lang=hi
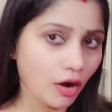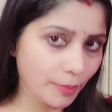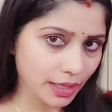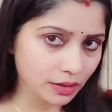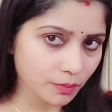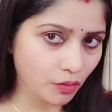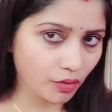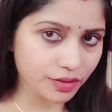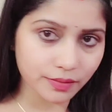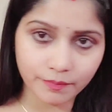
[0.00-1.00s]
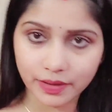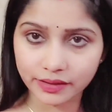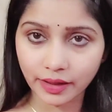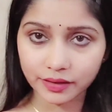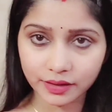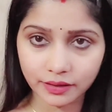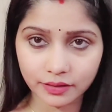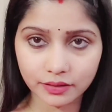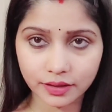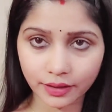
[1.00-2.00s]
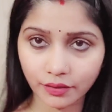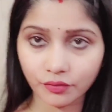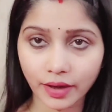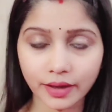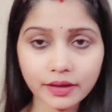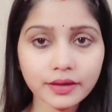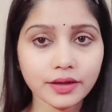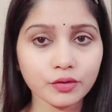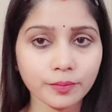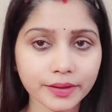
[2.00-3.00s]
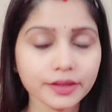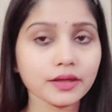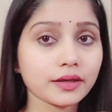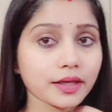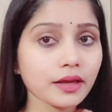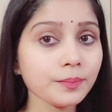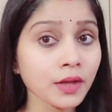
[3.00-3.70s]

और मैंने ना बहुत सिंपल से ऐसे किया हुआ है हेयर ओपन करके